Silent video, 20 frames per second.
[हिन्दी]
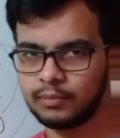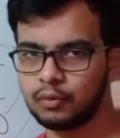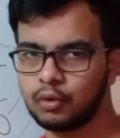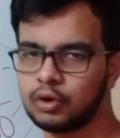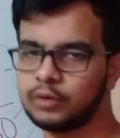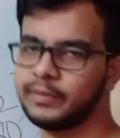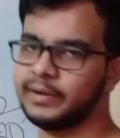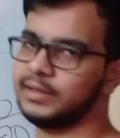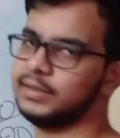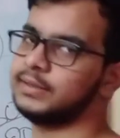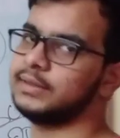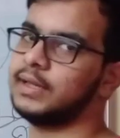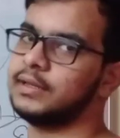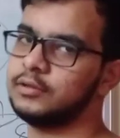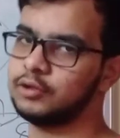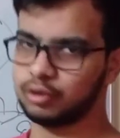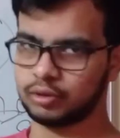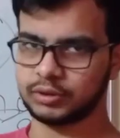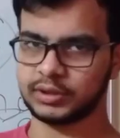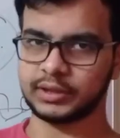बोर्ड बैर के
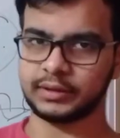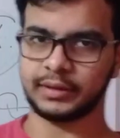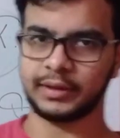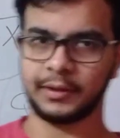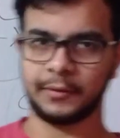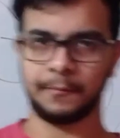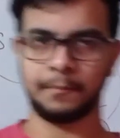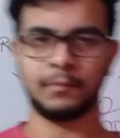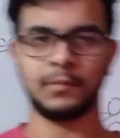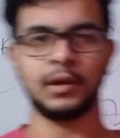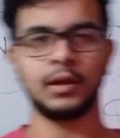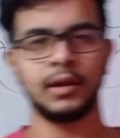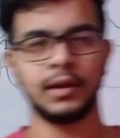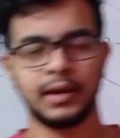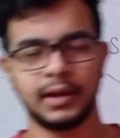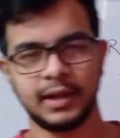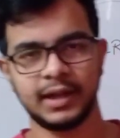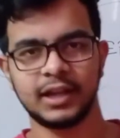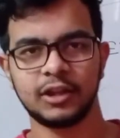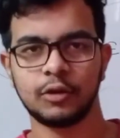साथ जुड़ सकते हैं
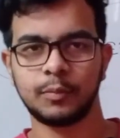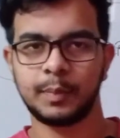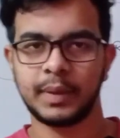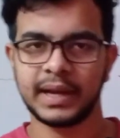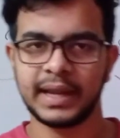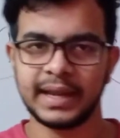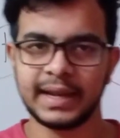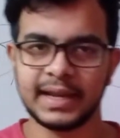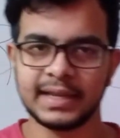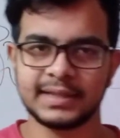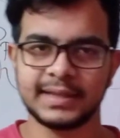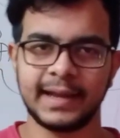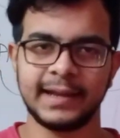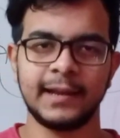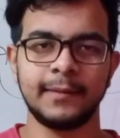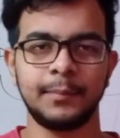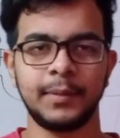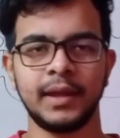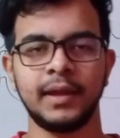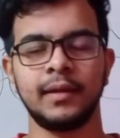ठीक है तो बने रहें
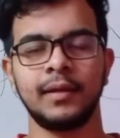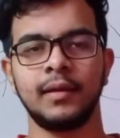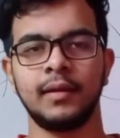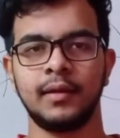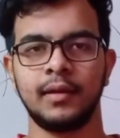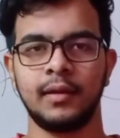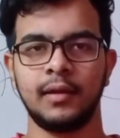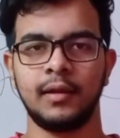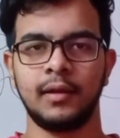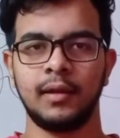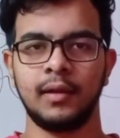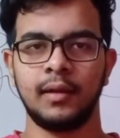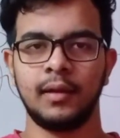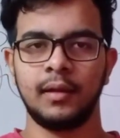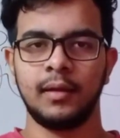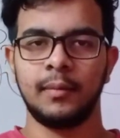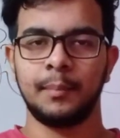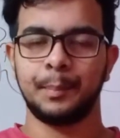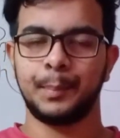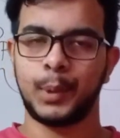चैनल पर
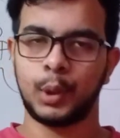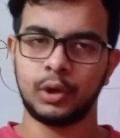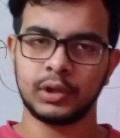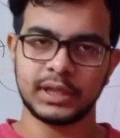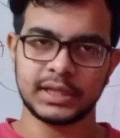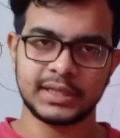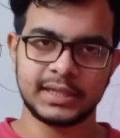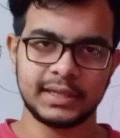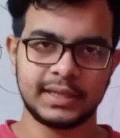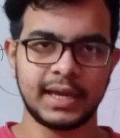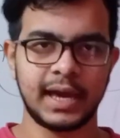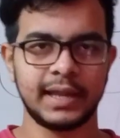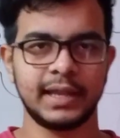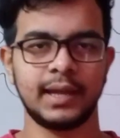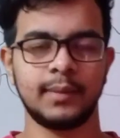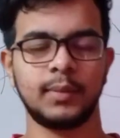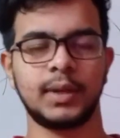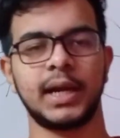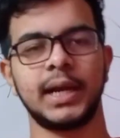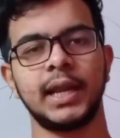बहुत अच्छी
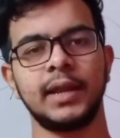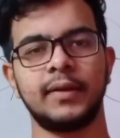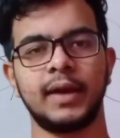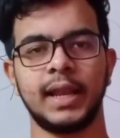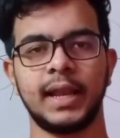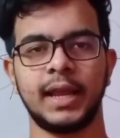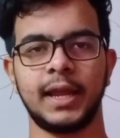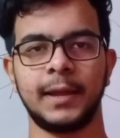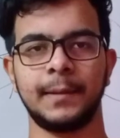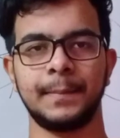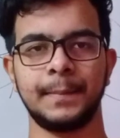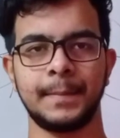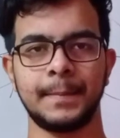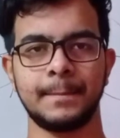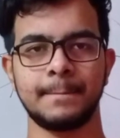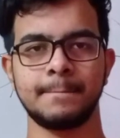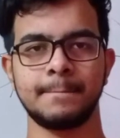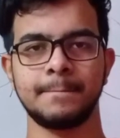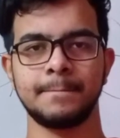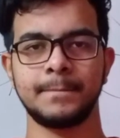तैयारी हम करने वाले हैं
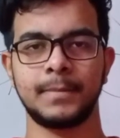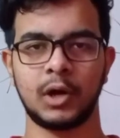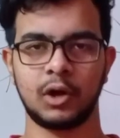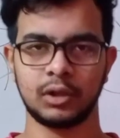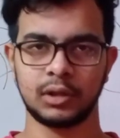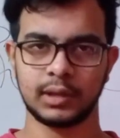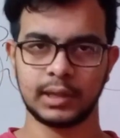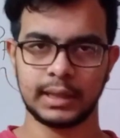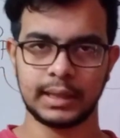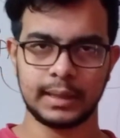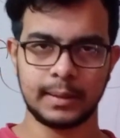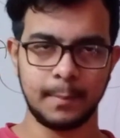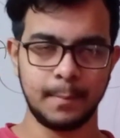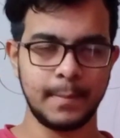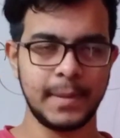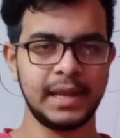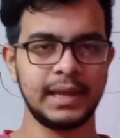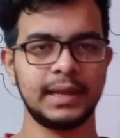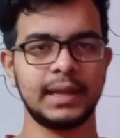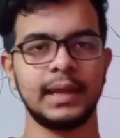बहुत
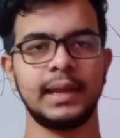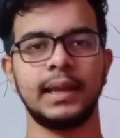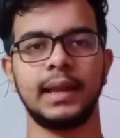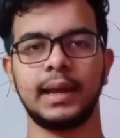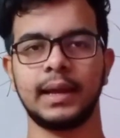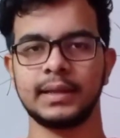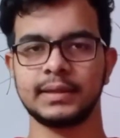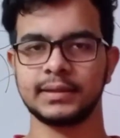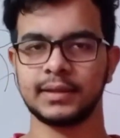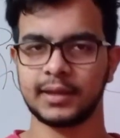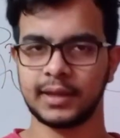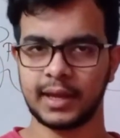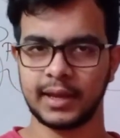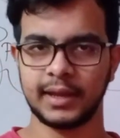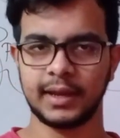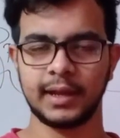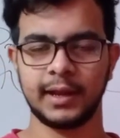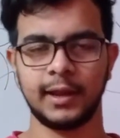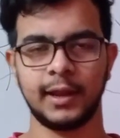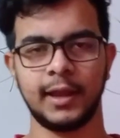मिल के लगन से
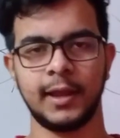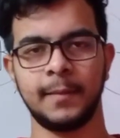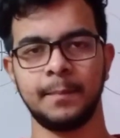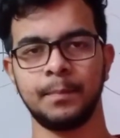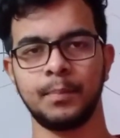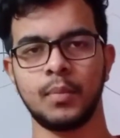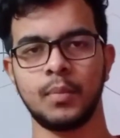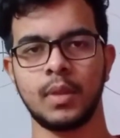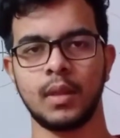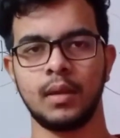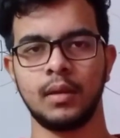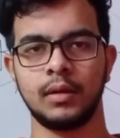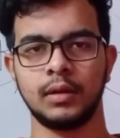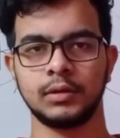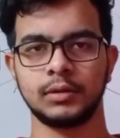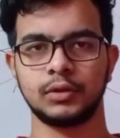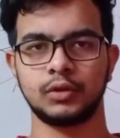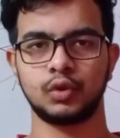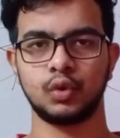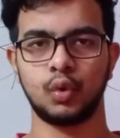तैयारी करेंगे
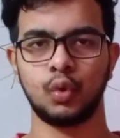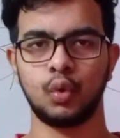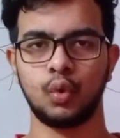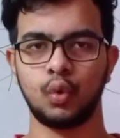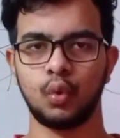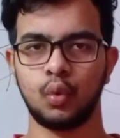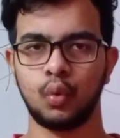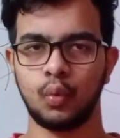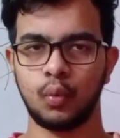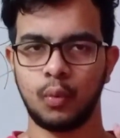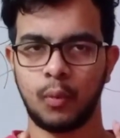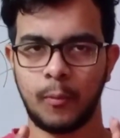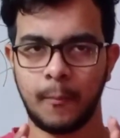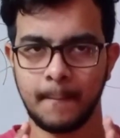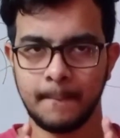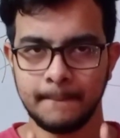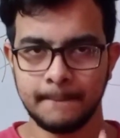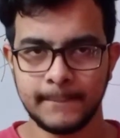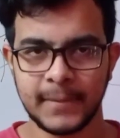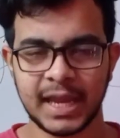सो
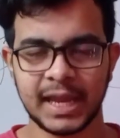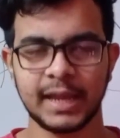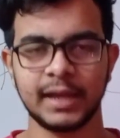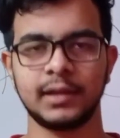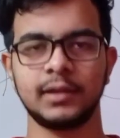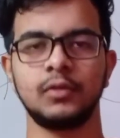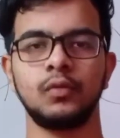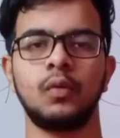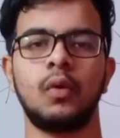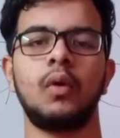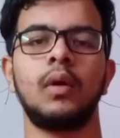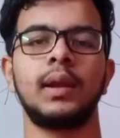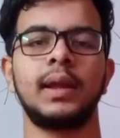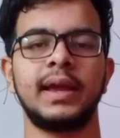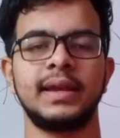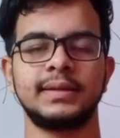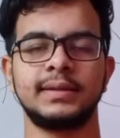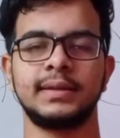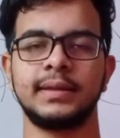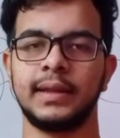मीट यू ऑल
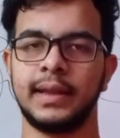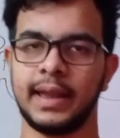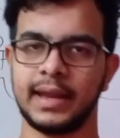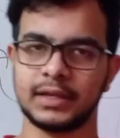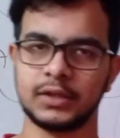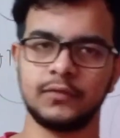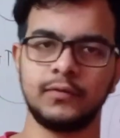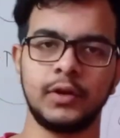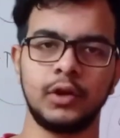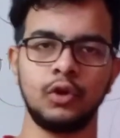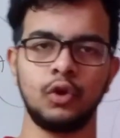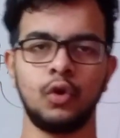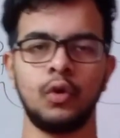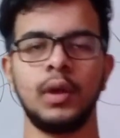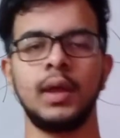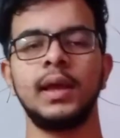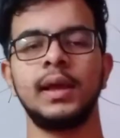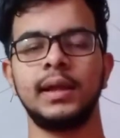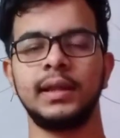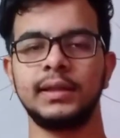गाइज इन द नेक्स्ट वीडियो
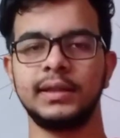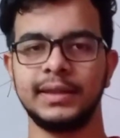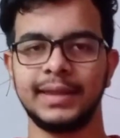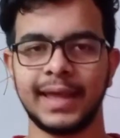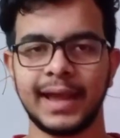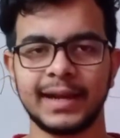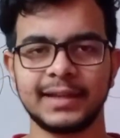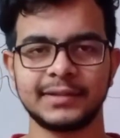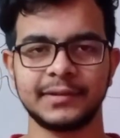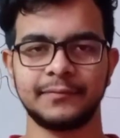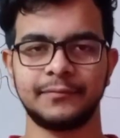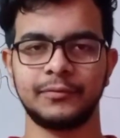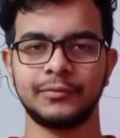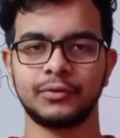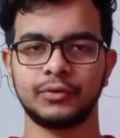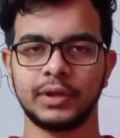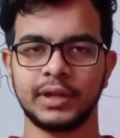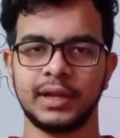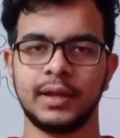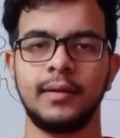दैट्स इट
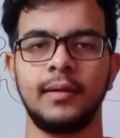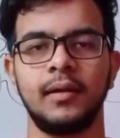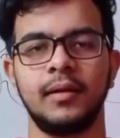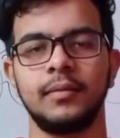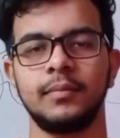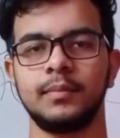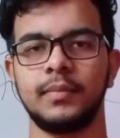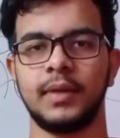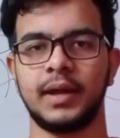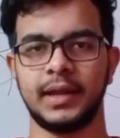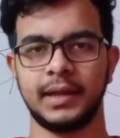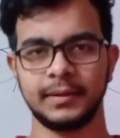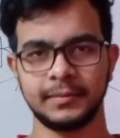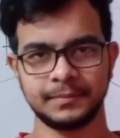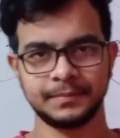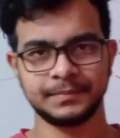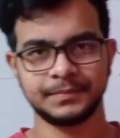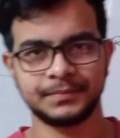फॉर टुडे बाय